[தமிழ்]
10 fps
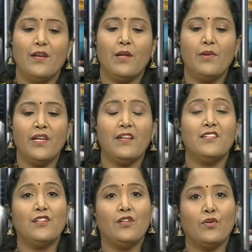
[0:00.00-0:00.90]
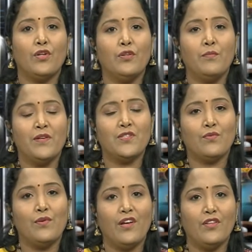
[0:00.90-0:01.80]
நம்ம நிகழ்ச்சியில் தொடர்ந்து
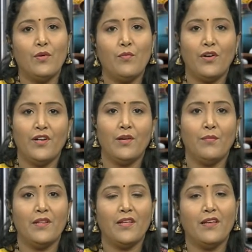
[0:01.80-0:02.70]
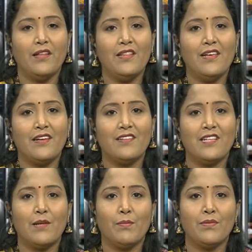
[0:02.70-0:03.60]
பேசுவோம் அதுக்கு முன்னாடி நம்ம இன்றைக்கி இந்திய
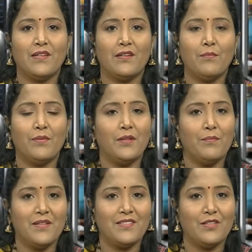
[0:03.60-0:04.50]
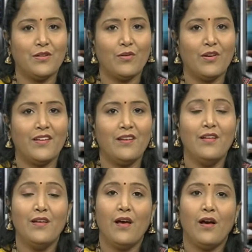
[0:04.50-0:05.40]
அரசியலமைப்பு சட்டம் பற்றி பேசிகிட்டு இருந்தோம் இல்லையா
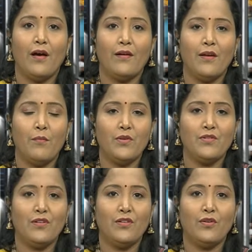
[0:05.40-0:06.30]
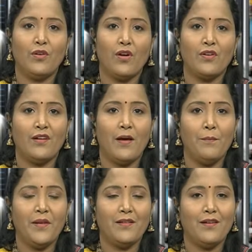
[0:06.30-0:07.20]
நம்ம சொல்லியிருந்தோம் டாக்டர்
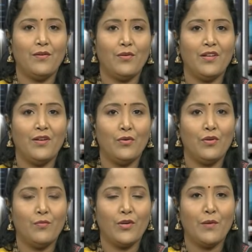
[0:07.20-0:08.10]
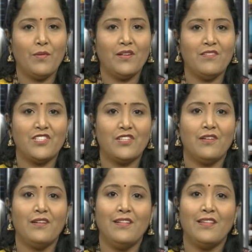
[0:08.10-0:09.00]
அம்பேத்கரோட இன்னொரு முக்கியமான விஷயம்
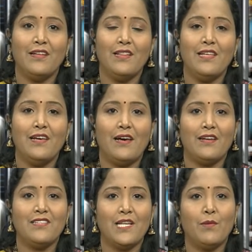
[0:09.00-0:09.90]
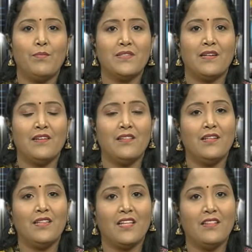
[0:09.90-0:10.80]
என்னென்னா இந்த இந்திய அரசியலமைப்பு
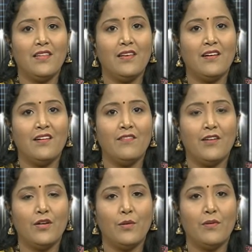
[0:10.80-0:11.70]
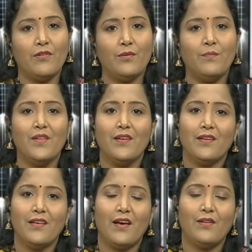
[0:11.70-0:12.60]
சட்டத்தின் தந்தையாக விளங்குபவரும்
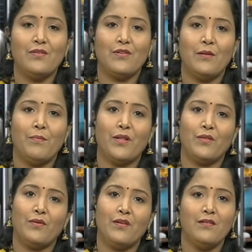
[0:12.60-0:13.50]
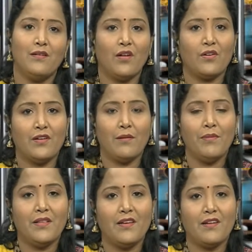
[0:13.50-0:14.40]
யாருன்னு சொல்லி பார்த்தோன்னா டாக்டர்
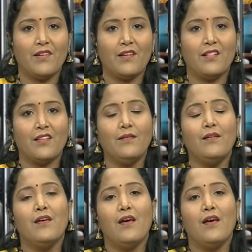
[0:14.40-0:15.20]
அம்பேத்கர் அவர்கள் தான்